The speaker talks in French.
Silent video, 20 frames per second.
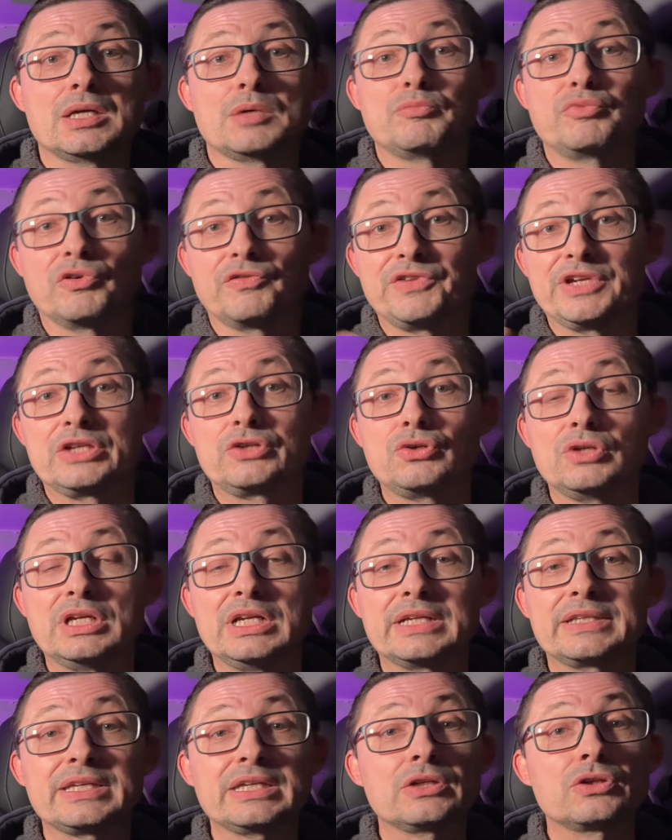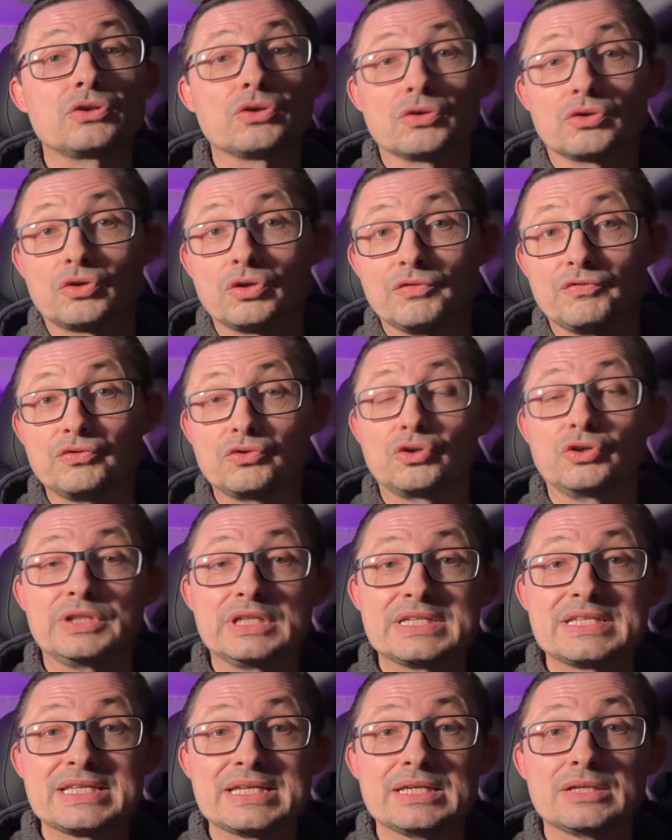pour véhicules électriques que vous
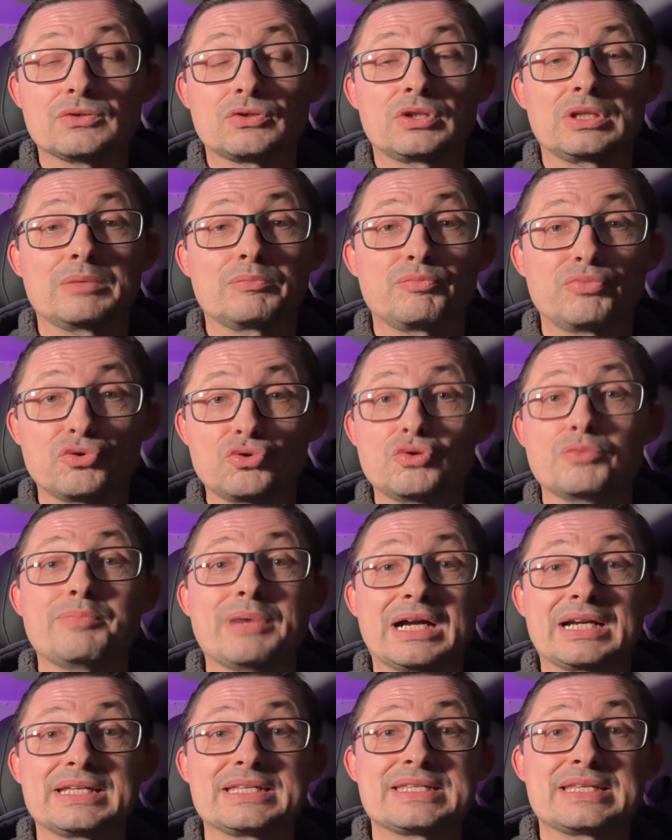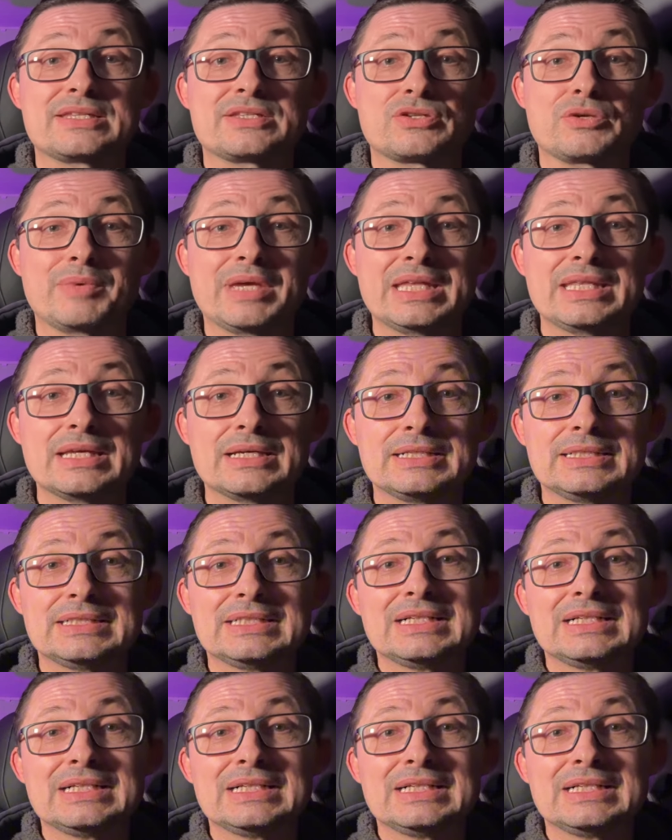connaissez, on en a beaucoup parlé cette semaine,